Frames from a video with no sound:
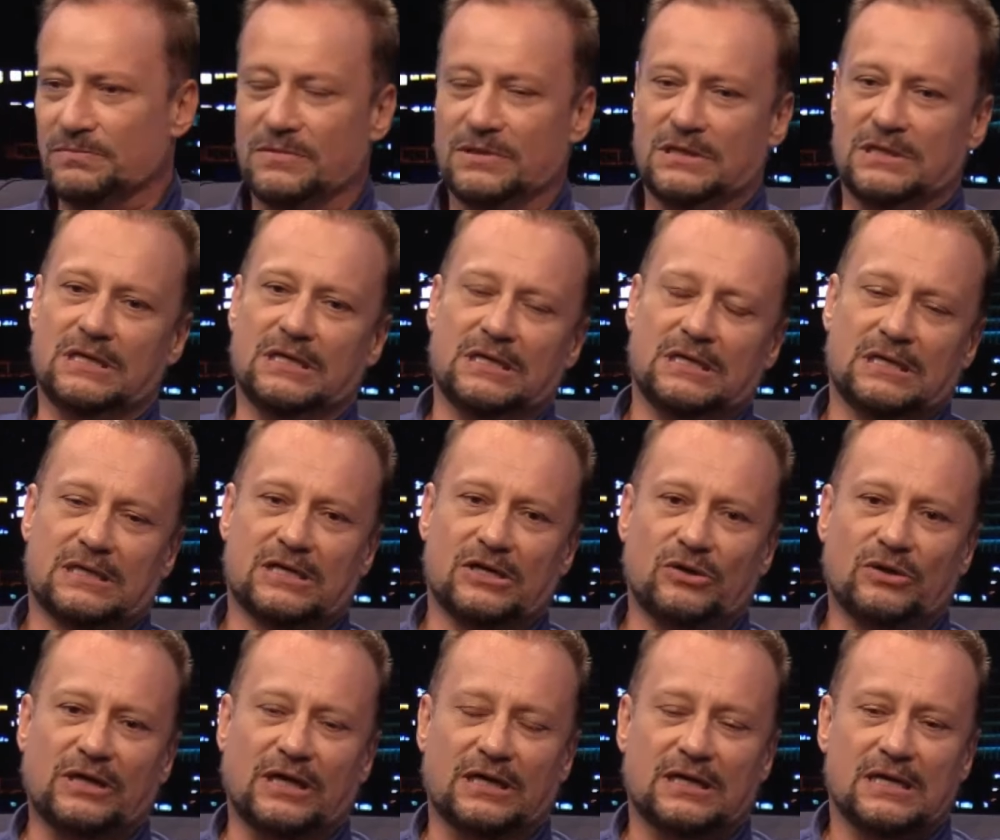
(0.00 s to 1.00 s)
Y creo
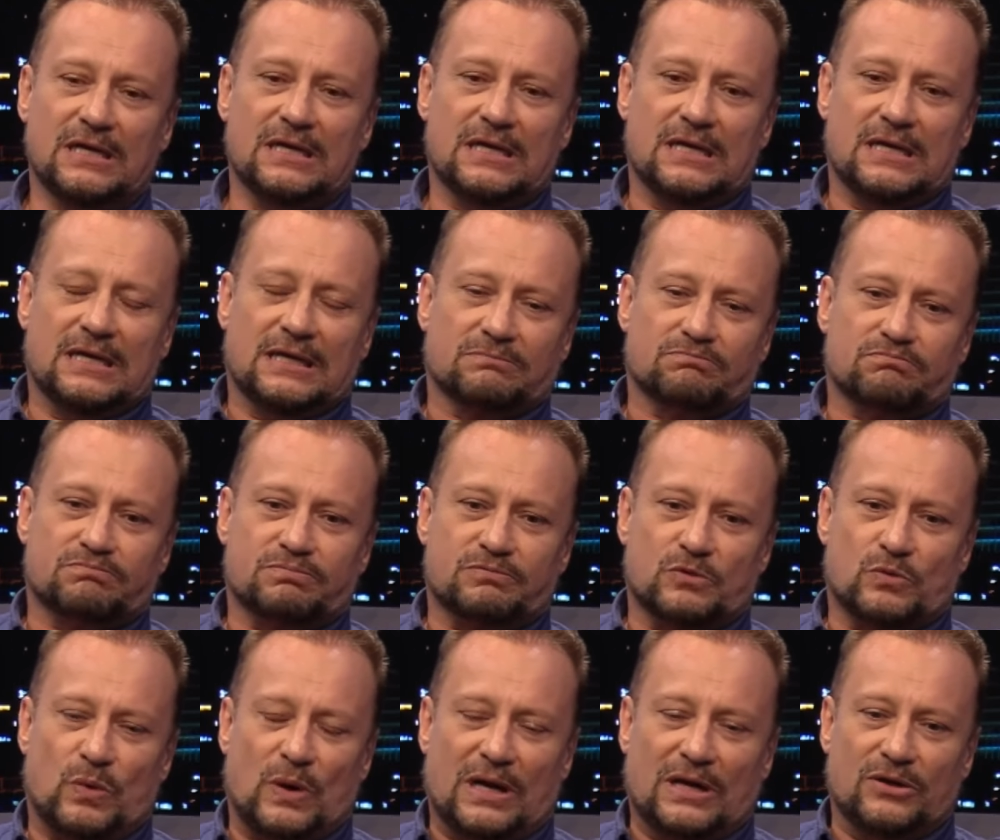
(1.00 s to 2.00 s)
que
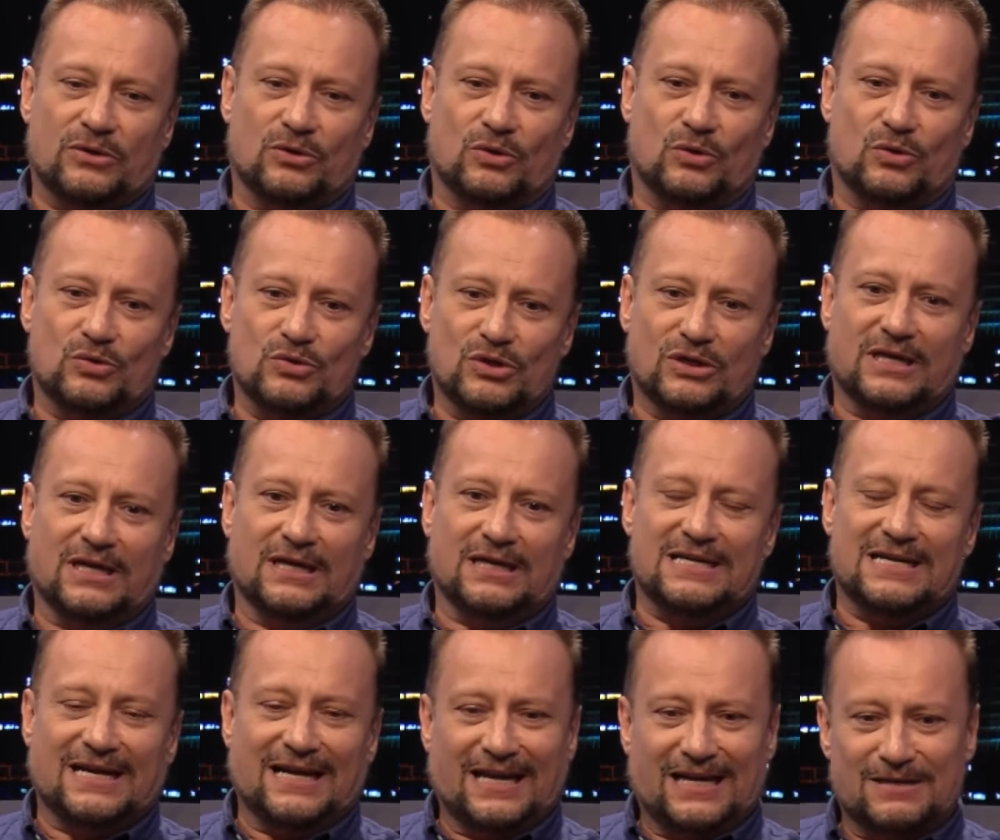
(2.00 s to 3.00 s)
cuando uno quiere
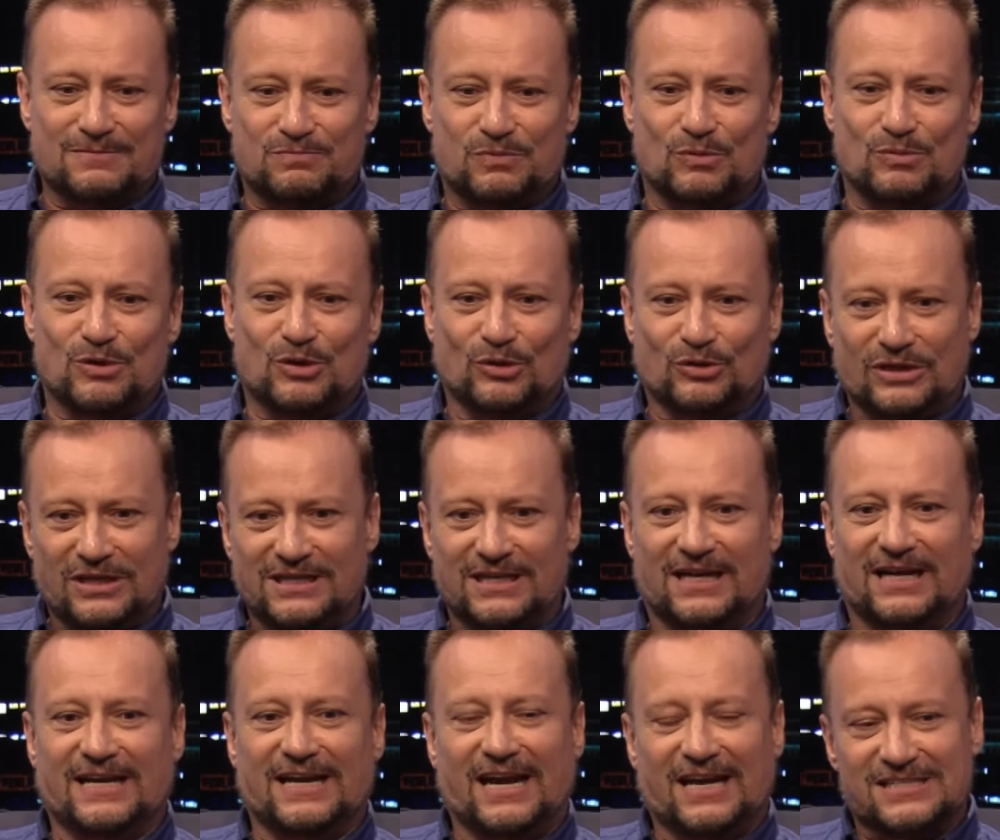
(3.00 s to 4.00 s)
llegar al público, tiene que
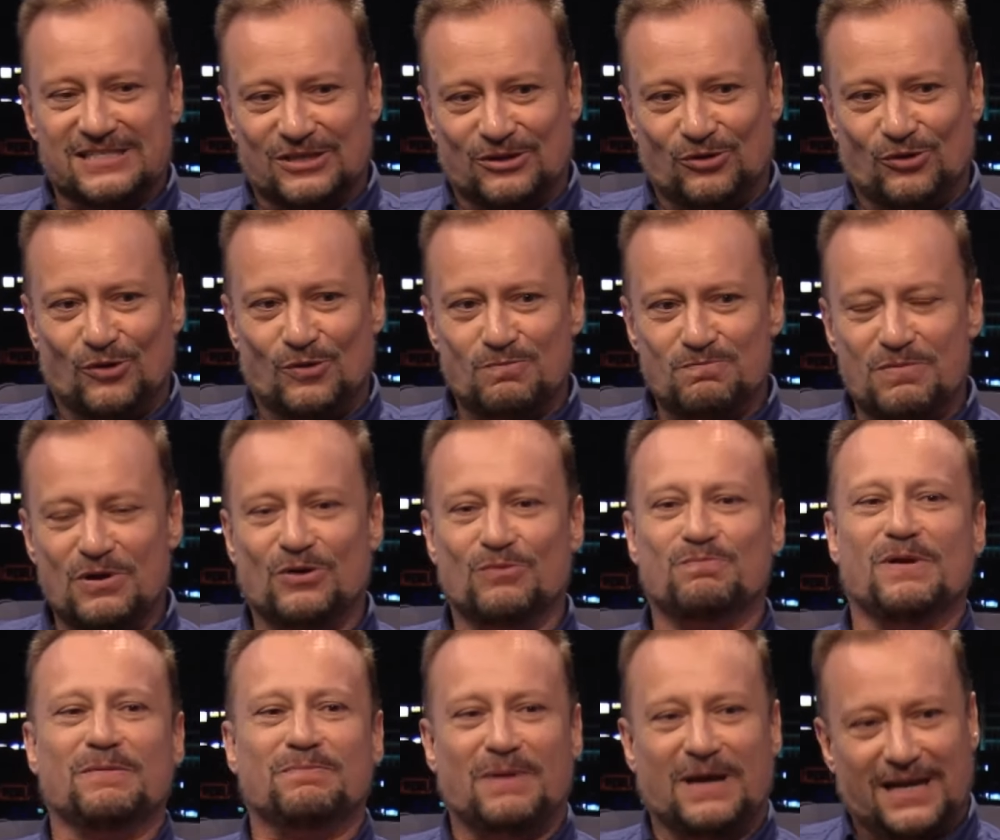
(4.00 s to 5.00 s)
ganárselo, pero
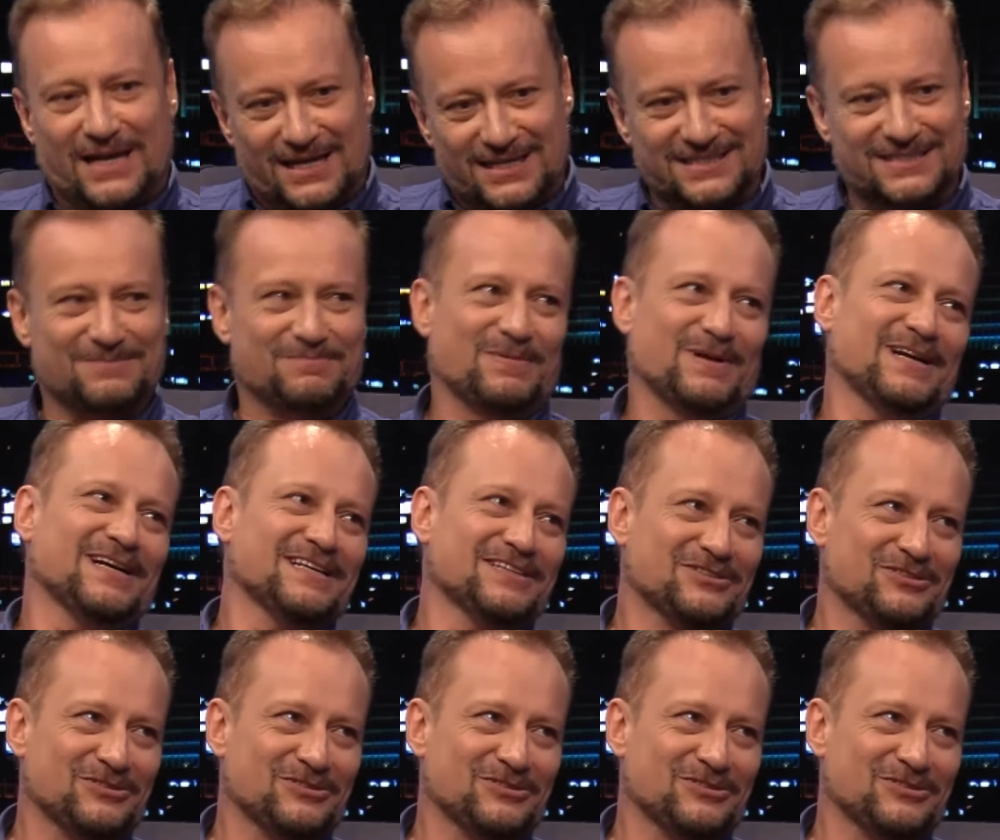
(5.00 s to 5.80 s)
prepararse para eso.